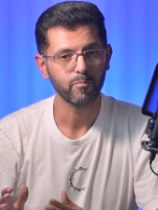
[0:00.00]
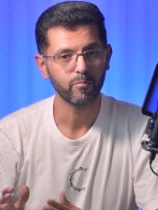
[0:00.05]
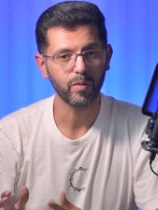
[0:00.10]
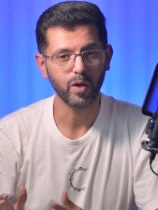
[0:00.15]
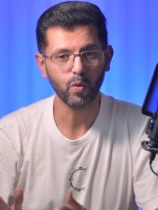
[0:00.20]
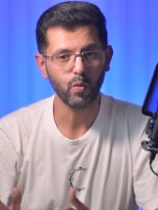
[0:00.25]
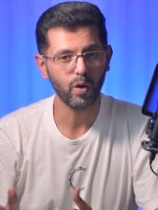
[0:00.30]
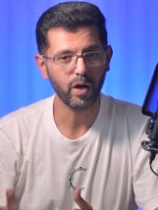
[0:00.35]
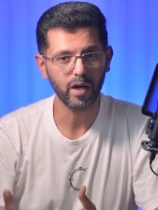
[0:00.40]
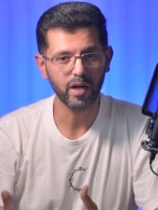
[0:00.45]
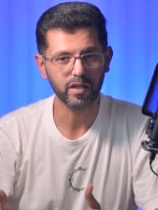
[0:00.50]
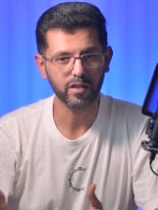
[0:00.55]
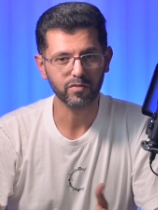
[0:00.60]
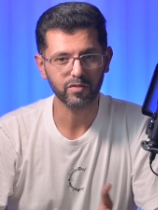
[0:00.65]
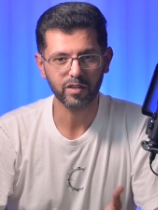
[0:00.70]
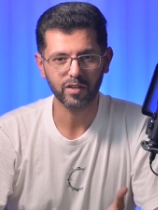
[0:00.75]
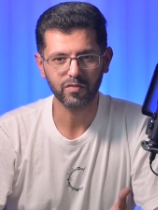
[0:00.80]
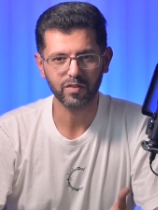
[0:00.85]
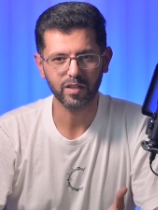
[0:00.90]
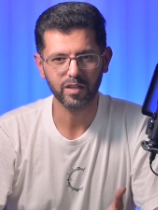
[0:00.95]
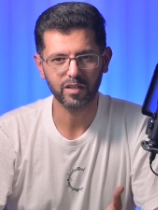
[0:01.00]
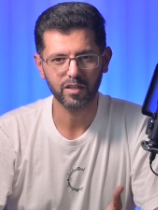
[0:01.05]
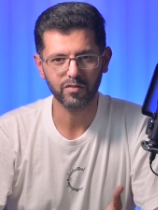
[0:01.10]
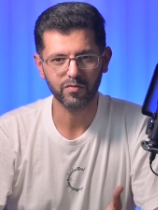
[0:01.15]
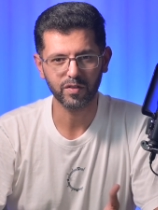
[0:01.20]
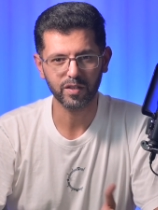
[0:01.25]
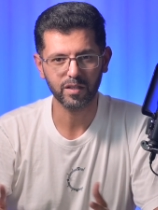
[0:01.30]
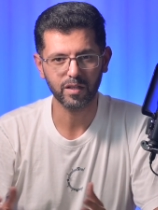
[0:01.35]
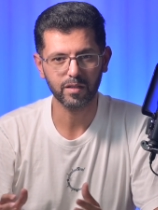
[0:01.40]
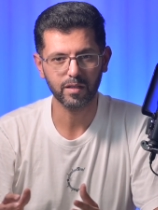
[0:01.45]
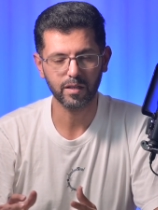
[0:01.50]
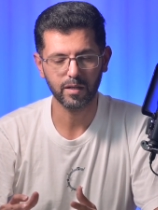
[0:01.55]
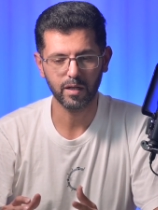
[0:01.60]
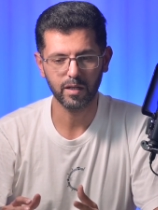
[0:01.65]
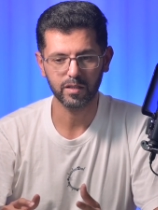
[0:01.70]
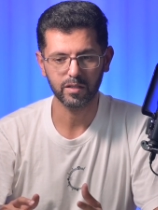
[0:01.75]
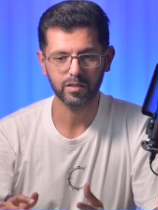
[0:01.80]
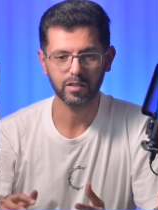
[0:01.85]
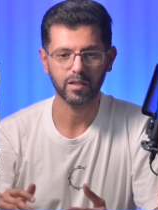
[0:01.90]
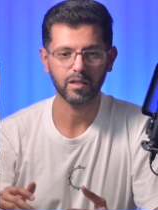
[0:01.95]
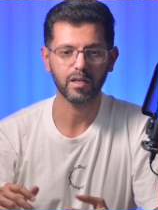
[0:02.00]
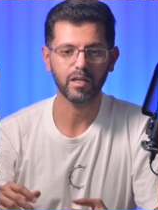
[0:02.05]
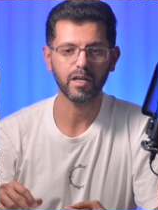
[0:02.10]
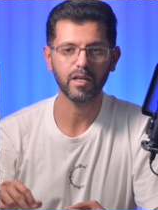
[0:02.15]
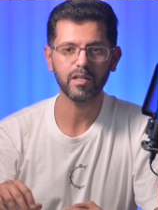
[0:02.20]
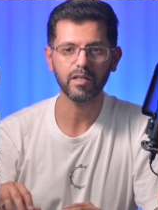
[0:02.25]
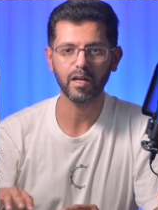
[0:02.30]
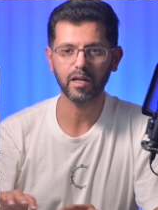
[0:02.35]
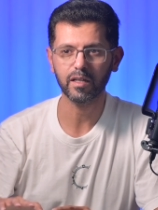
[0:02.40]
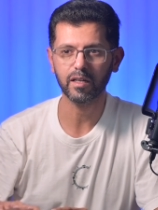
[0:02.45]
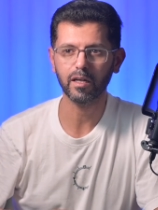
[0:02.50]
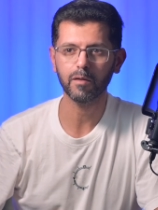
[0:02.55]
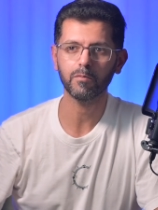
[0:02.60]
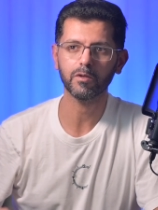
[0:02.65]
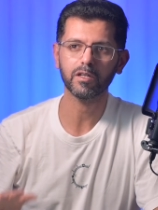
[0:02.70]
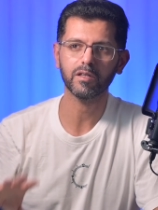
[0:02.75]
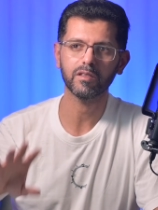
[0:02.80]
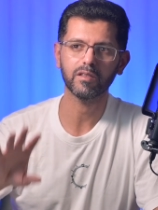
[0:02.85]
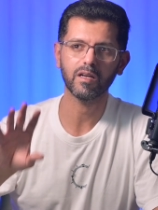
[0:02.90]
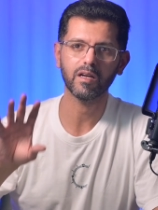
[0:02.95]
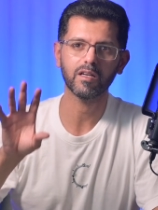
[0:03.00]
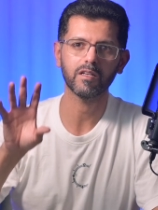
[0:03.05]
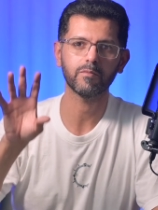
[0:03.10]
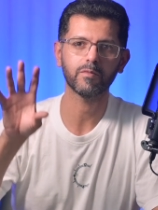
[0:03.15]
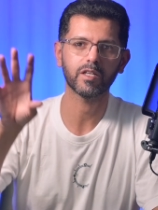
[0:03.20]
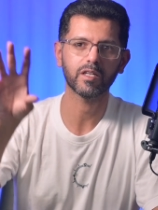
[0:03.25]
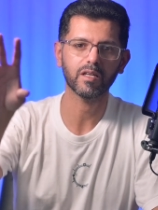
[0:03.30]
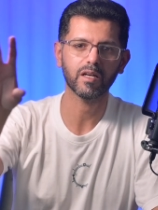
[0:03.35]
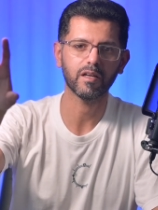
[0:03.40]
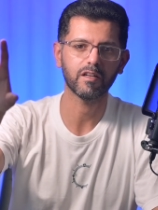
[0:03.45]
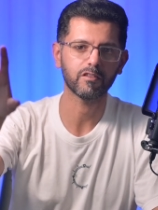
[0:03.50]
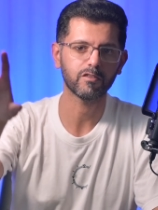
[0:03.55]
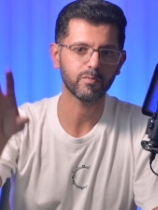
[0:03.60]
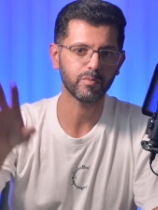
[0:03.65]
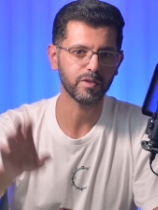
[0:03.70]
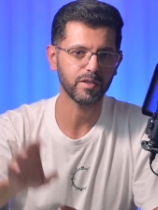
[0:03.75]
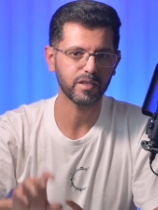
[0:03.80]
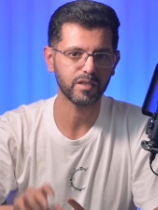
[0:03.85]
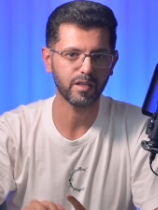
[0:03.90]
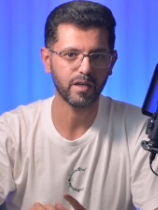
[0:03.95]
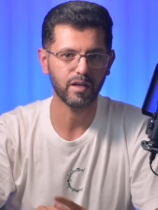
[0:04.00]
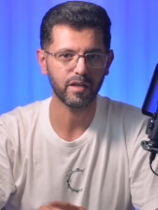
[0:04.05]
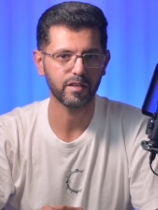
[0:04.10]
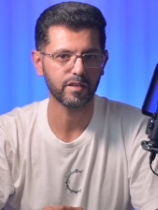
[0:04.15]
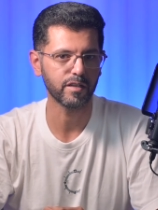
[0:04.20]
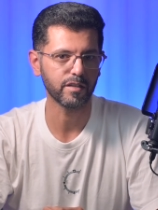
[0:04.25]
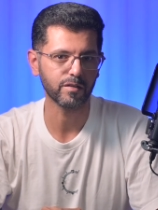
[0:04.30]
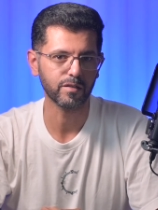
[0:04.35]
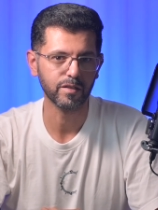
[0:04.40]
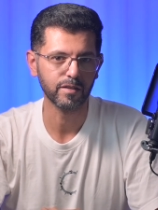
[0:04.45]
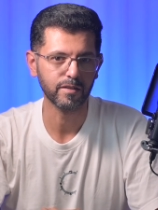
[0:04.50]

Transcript: ما هو عارف كيف يغير فتحة العدسة لأن الكاميرا دائما كانت بعيدة عنه